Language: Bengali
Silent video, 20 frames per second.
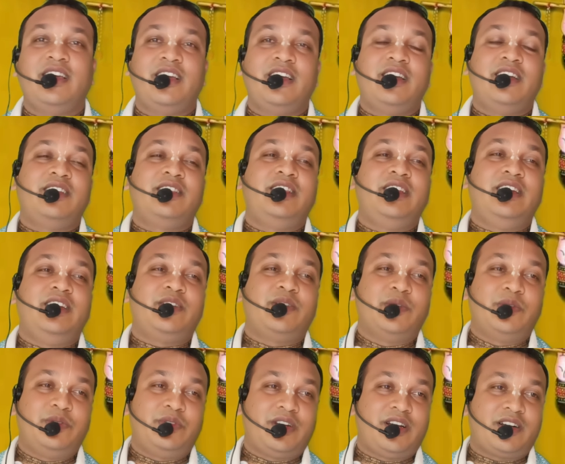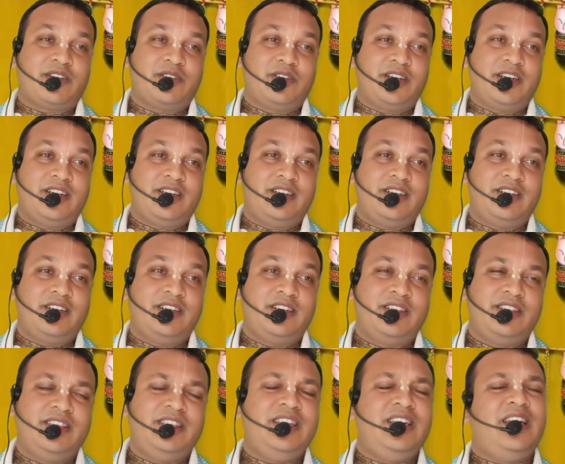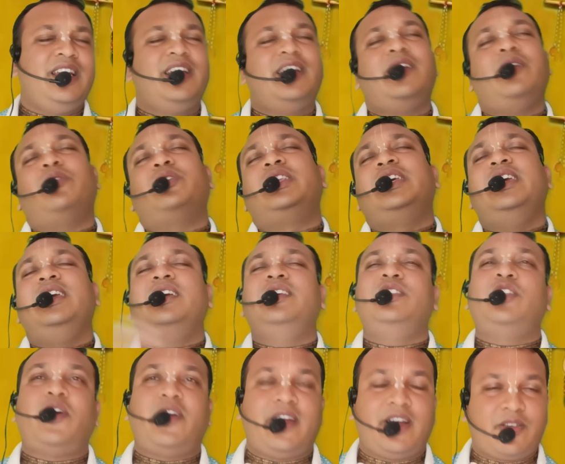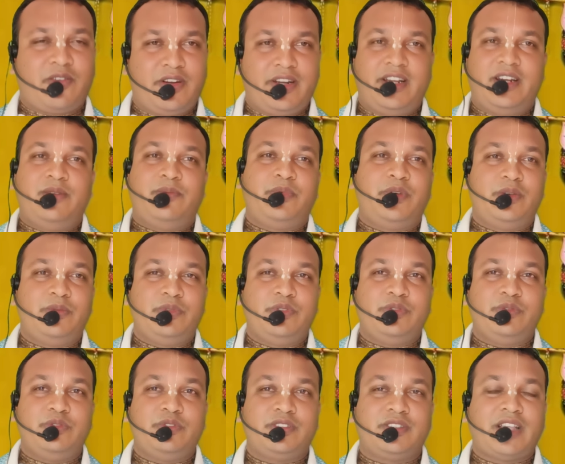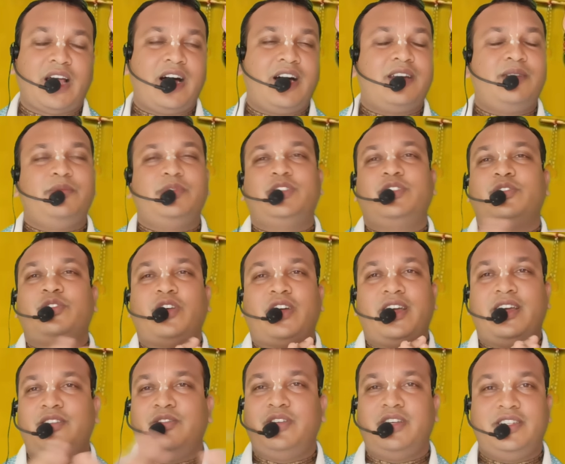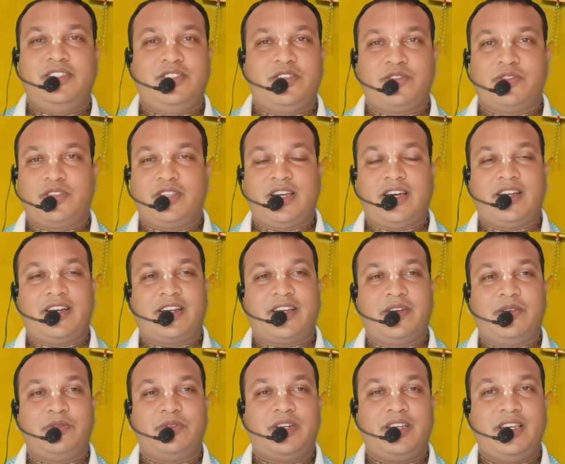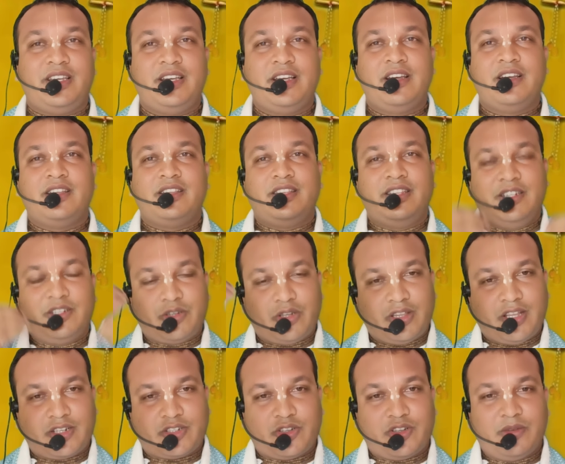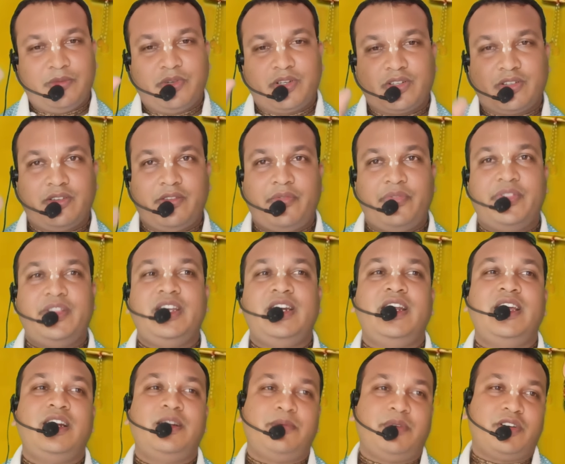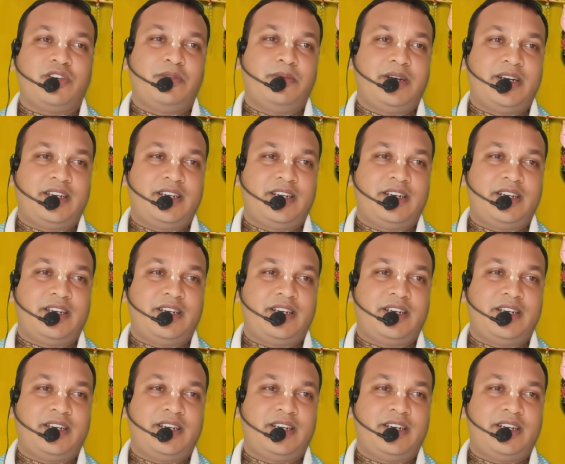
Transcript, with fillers: তিনি করুণা করেন দিনের অধিক দয়া করেন প্রভু তার মতো দয়ালু এই জগতে আর কেউ নেই তিনি সদা সর্বক্ষণ দিনের ভগবান